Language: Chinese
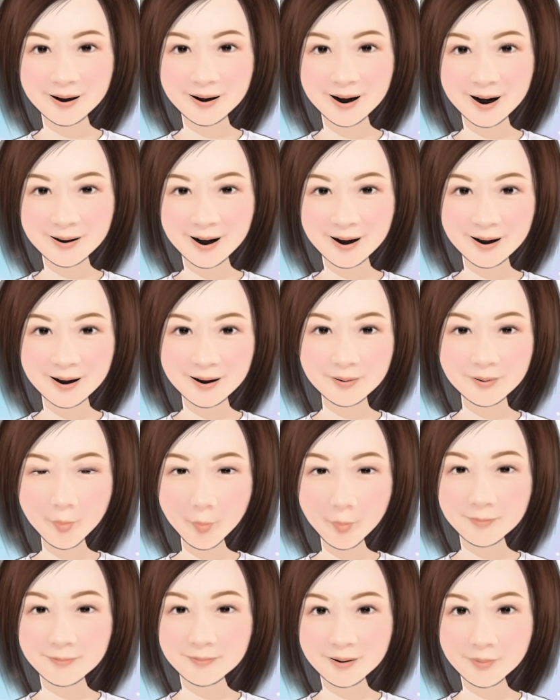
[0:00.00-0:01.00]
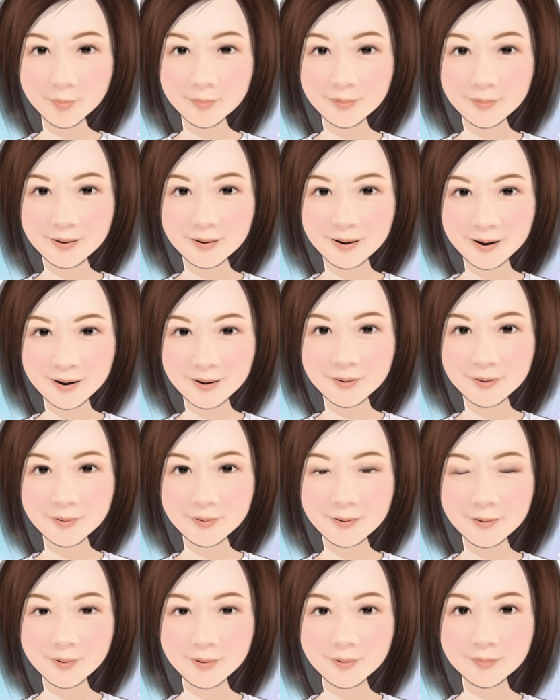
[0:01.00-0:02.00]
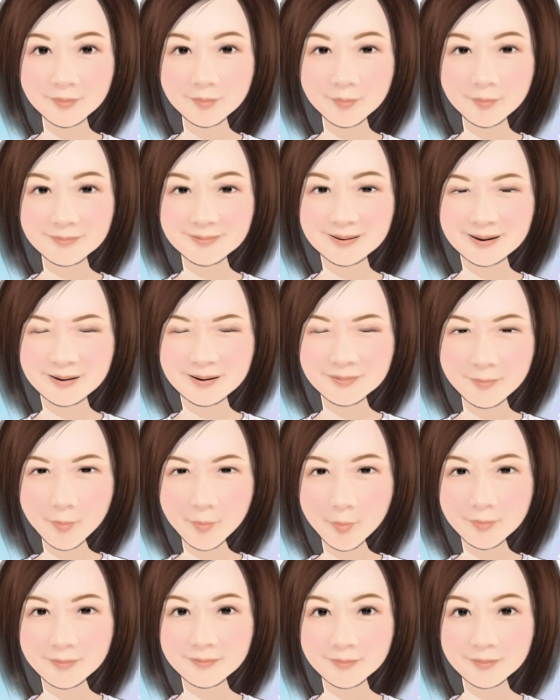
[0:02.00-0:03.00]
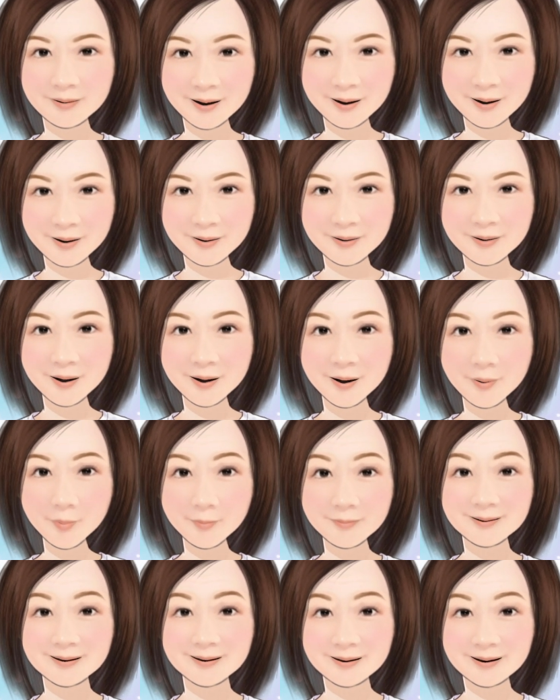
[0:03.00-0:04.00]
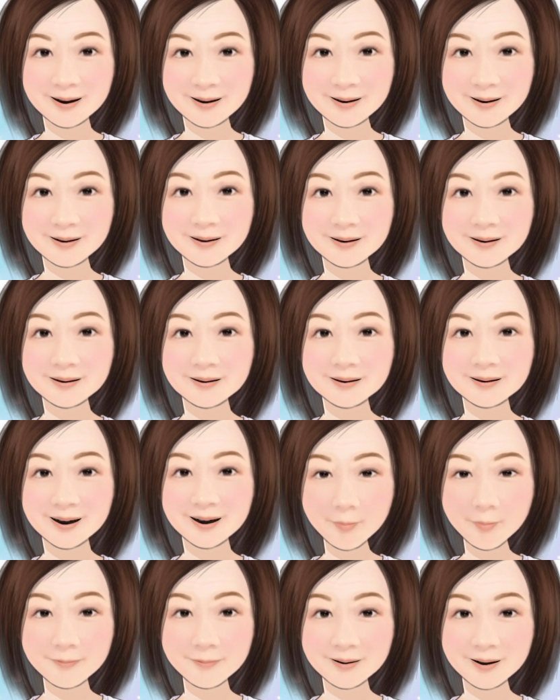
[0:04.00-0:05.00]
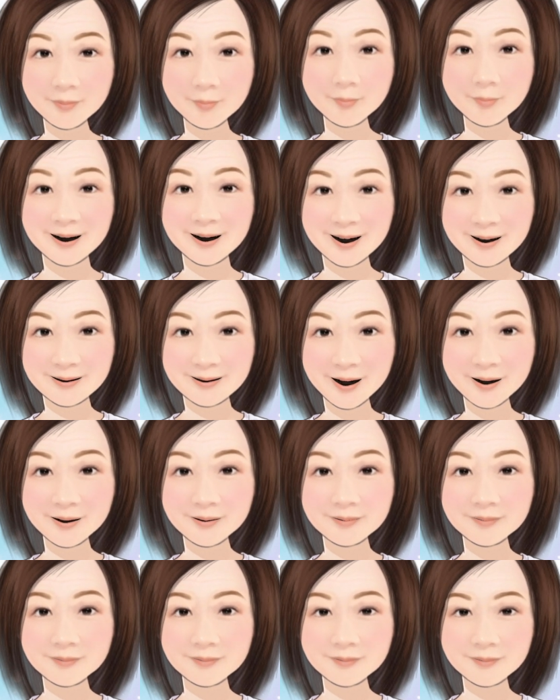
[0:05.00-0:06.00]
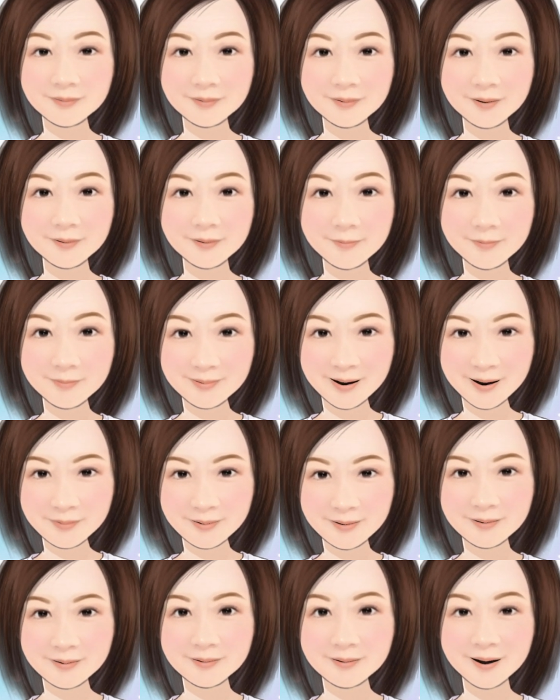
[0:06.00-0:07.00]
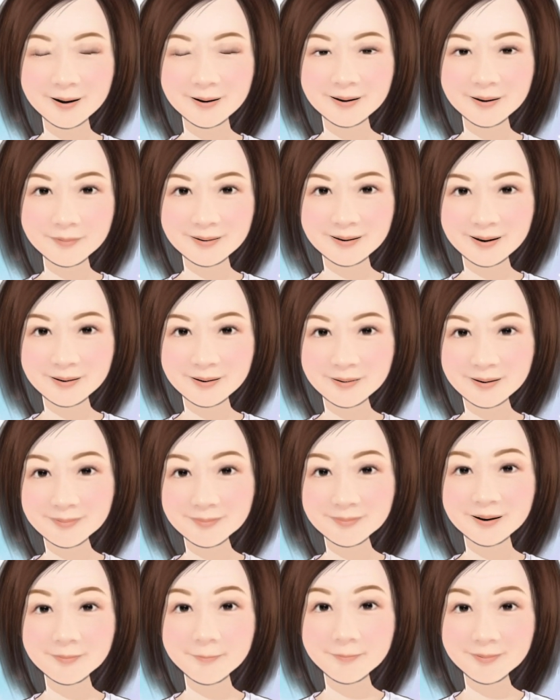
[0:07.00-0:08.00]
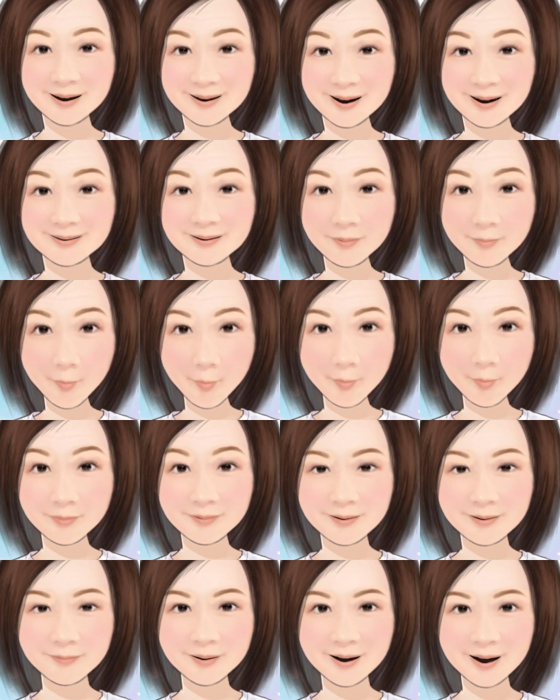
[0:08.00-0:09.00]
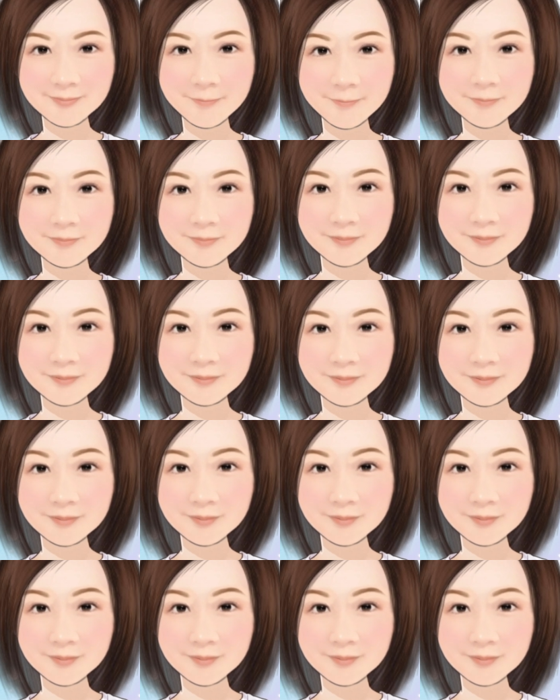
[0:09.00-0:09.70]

其实，养羊一直有过敏的问题。如果眼睛不舒服时，会请眼科医师再做评估开药，必要时也会先暂停佩戴角膜塑形片。